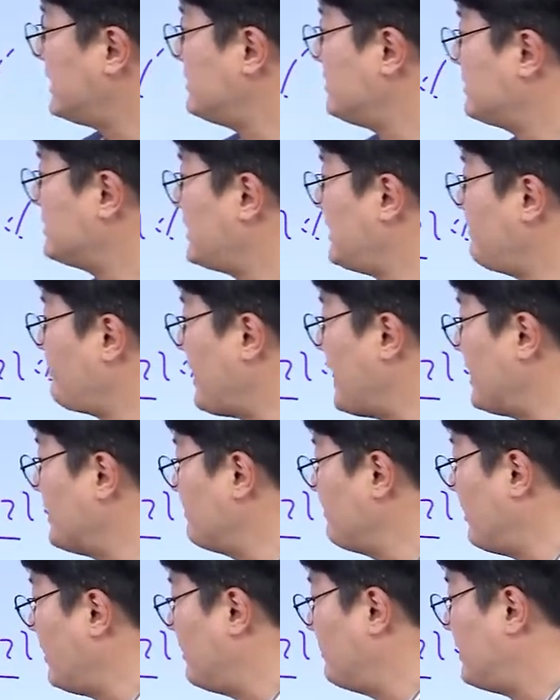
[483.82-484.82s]
적시된
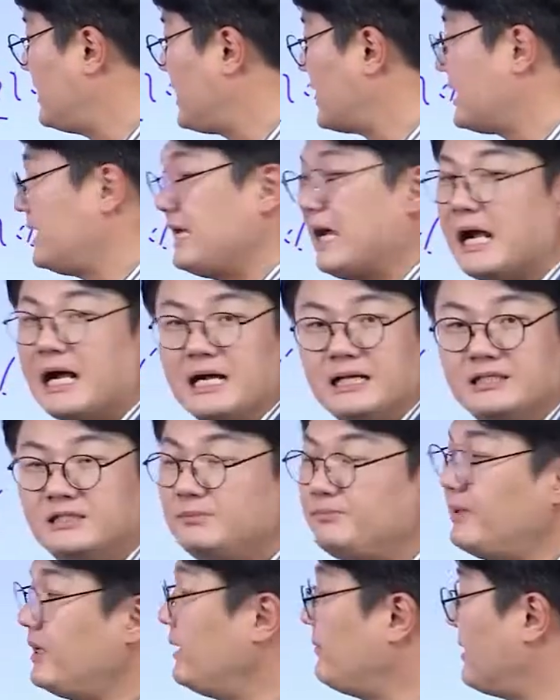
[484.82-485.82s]
방법, 아까 야간
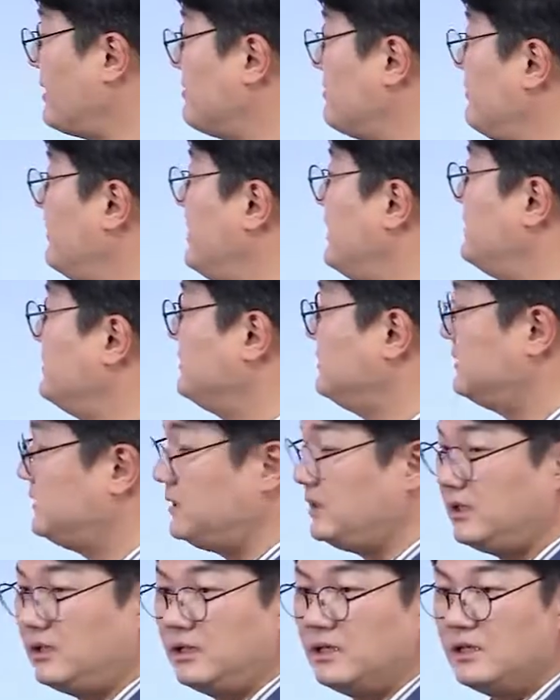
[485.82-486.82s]
집행의
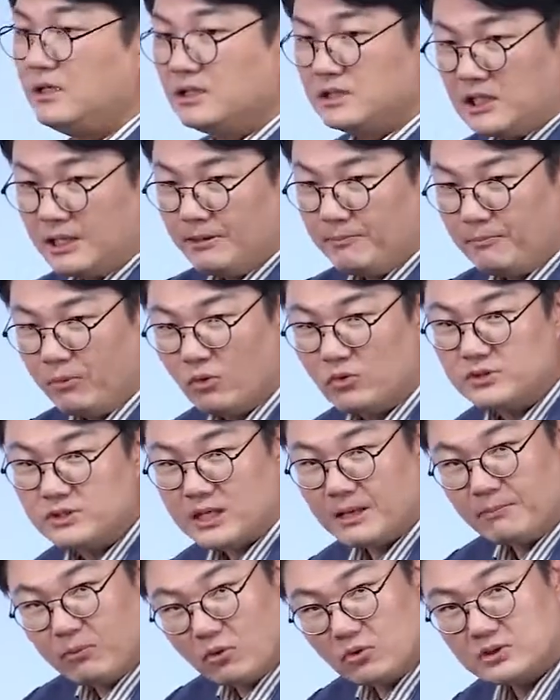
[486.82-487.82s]
방법이라든지 그 다음에
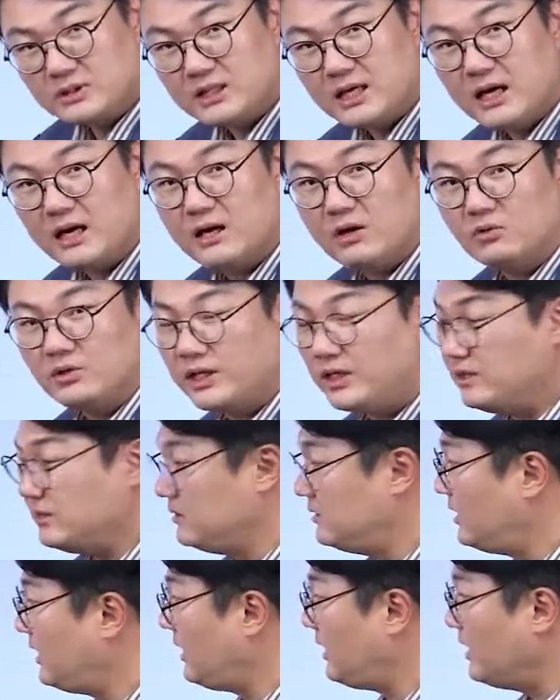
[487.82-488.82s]
복사, 복제하라고 돼
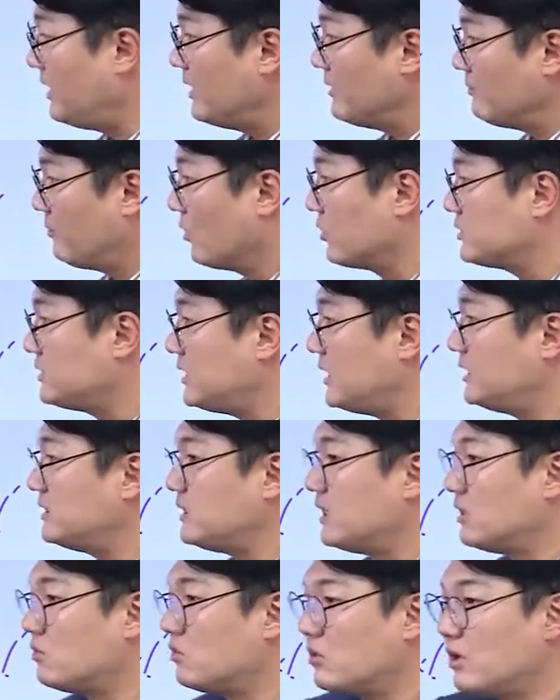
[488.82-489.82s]
있는데 복제하지
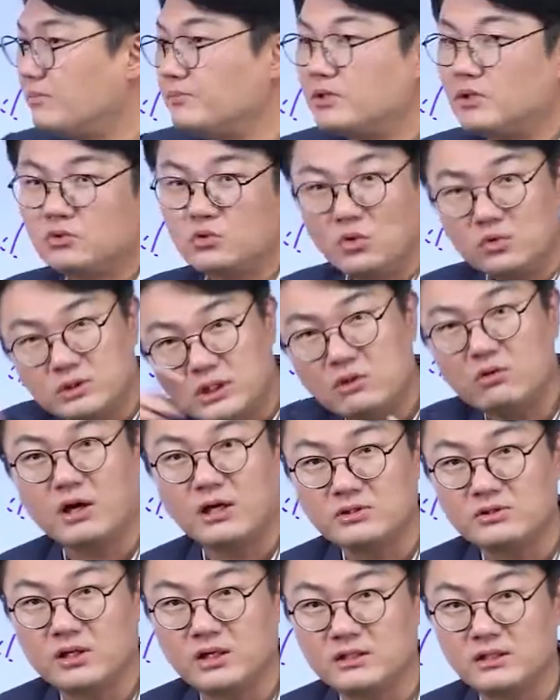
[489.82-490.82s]
않고 컴퓨터를 통째로
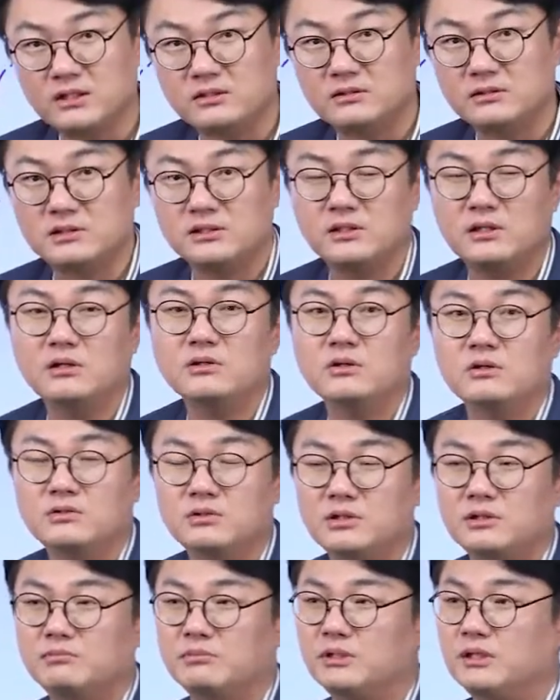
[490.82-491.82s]
가져간다든지 이런
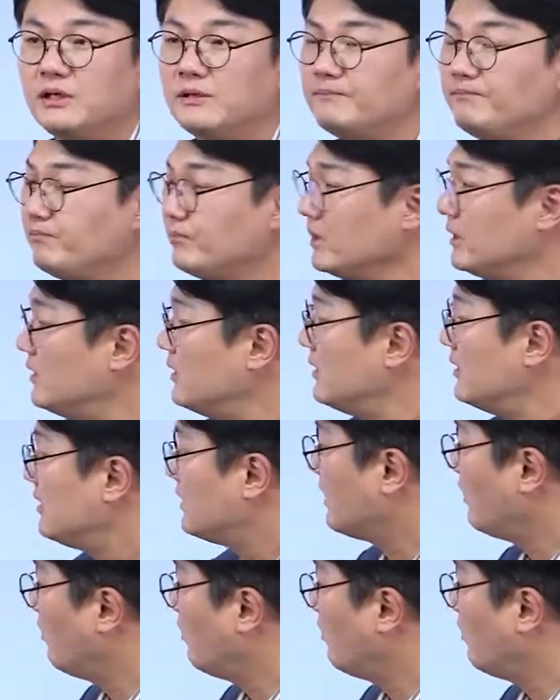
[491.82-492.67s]
것들입니다. 그러니까